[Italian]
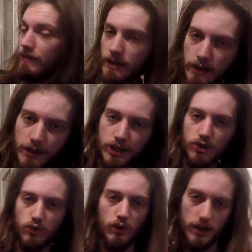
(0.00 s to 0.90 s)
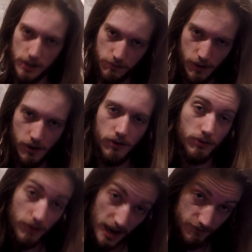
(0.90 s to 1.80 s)
venire su Gasboro.
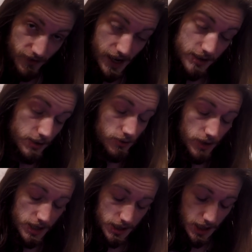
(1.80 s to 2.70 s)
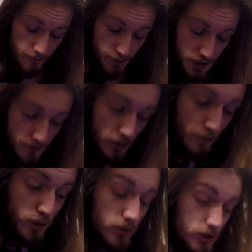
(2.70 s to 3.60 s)
Non è facile, non è semplice, ve lo
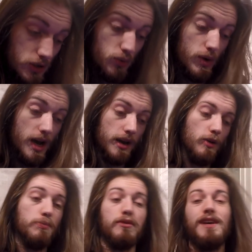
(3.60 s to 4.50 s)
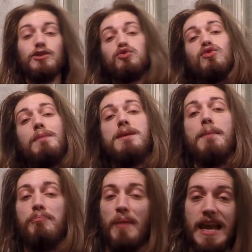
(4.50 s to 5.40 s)
posso assicurare, l'ho provato sulla
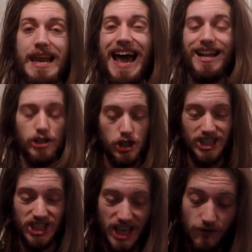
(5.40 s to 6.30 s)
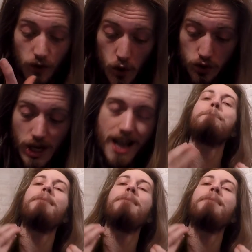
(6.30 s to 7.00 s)
mia pellaccia schifosa,